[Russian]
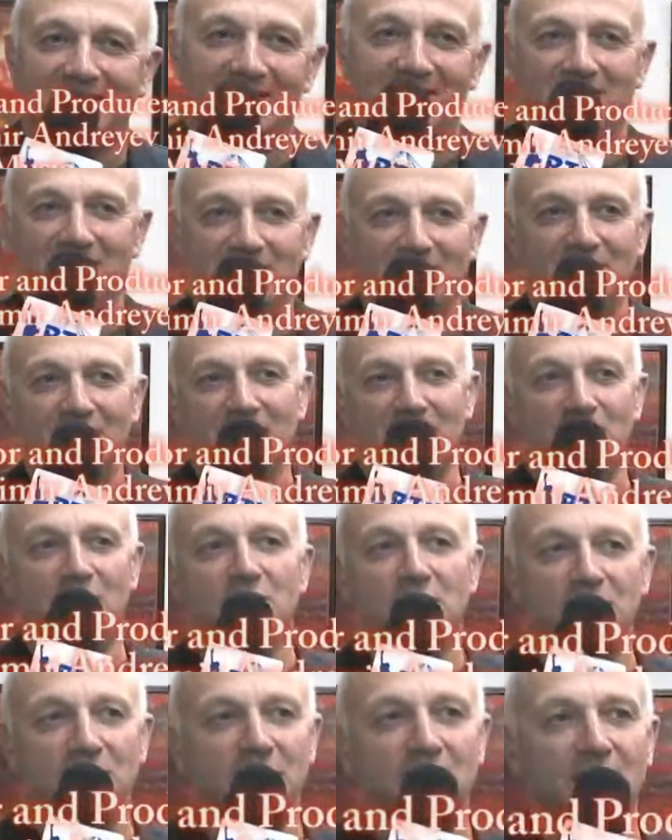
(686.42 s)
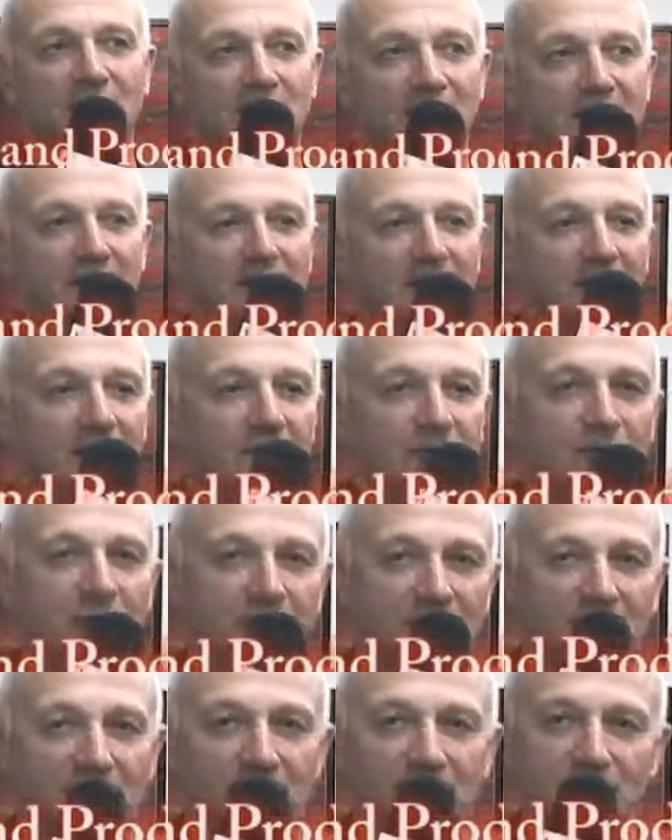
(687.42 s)
и людьми,
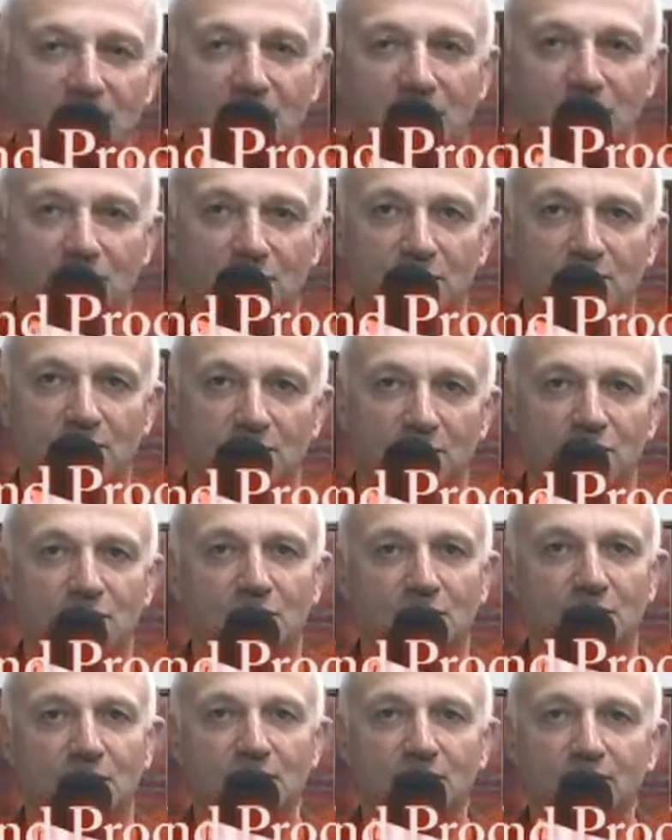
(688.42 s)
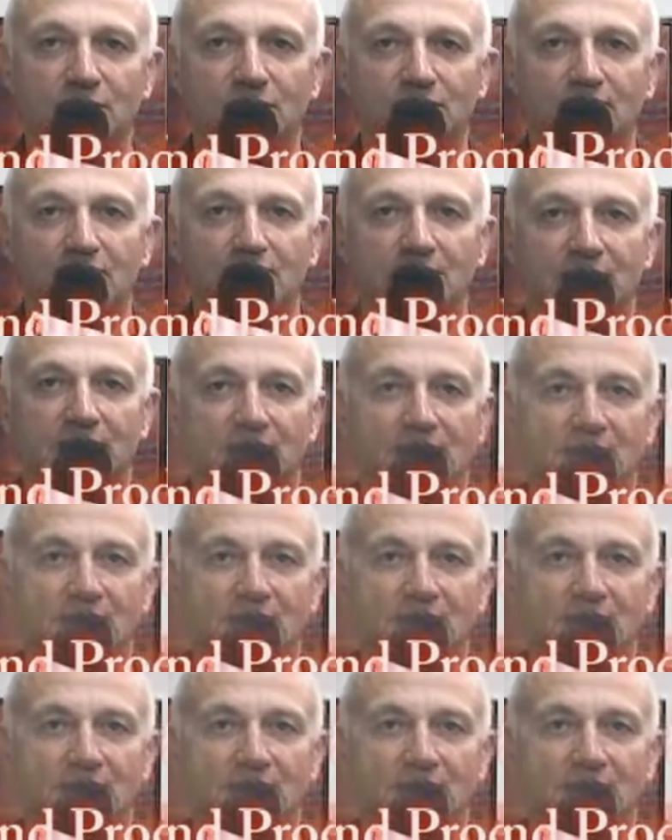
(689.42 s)
которых интересует искусство,